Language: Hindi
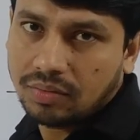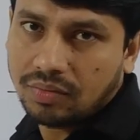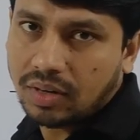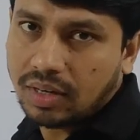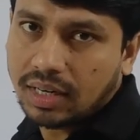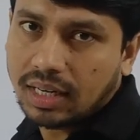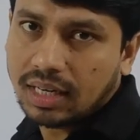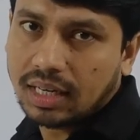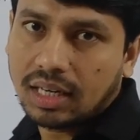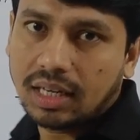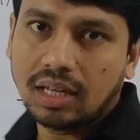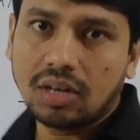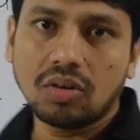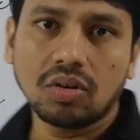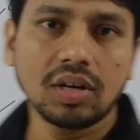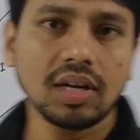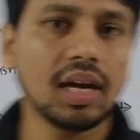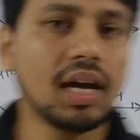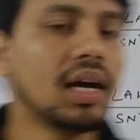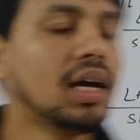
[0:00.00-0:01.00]
फंडा क्लियर
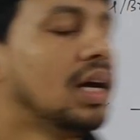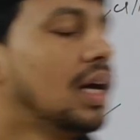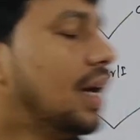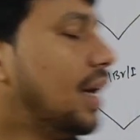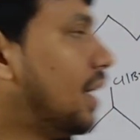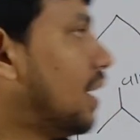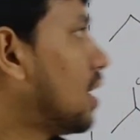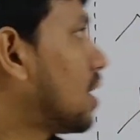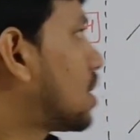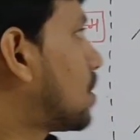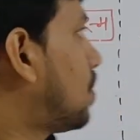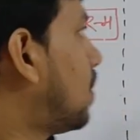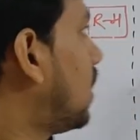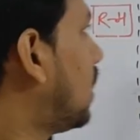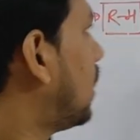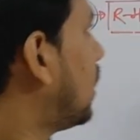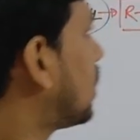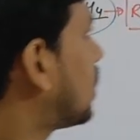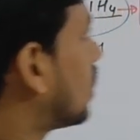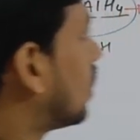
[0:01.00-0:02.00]
हो गया
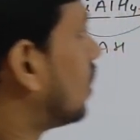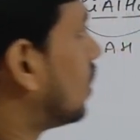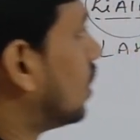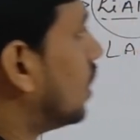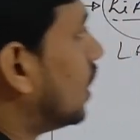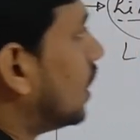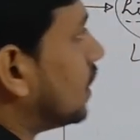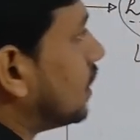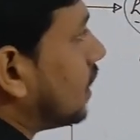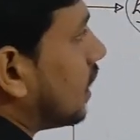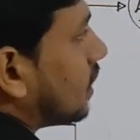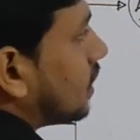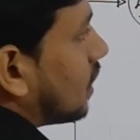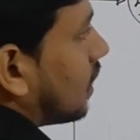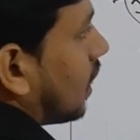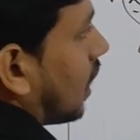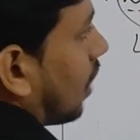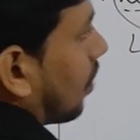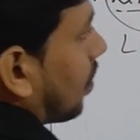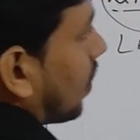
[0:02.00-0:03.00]
एक्सप्लेनेशन
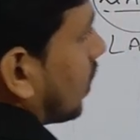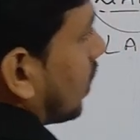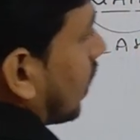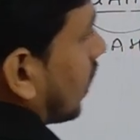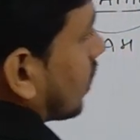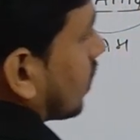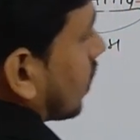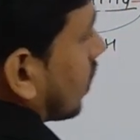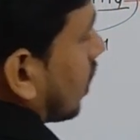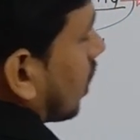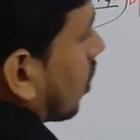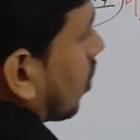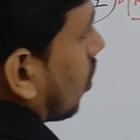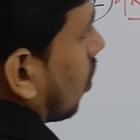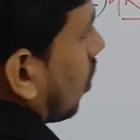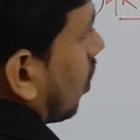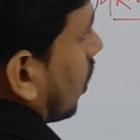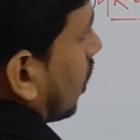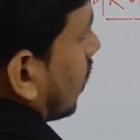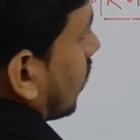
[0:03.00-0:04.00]
जैसे यहाँ पे ध्यान से
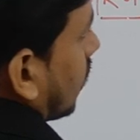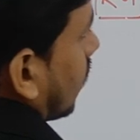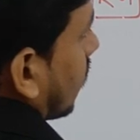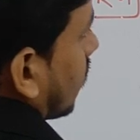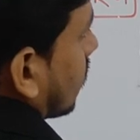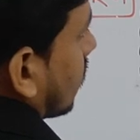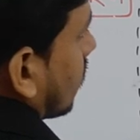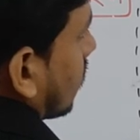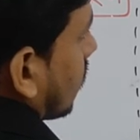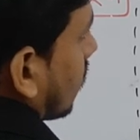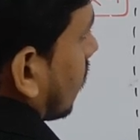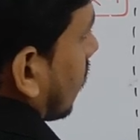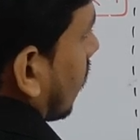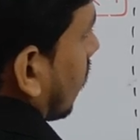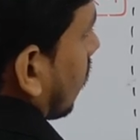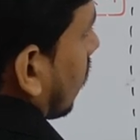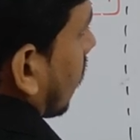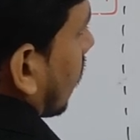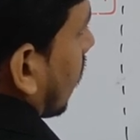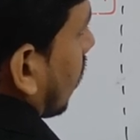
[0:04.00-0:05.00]
देखो ये सी
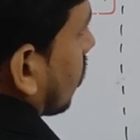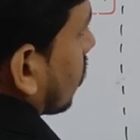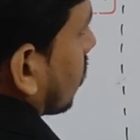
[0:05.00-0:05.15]
एल लगा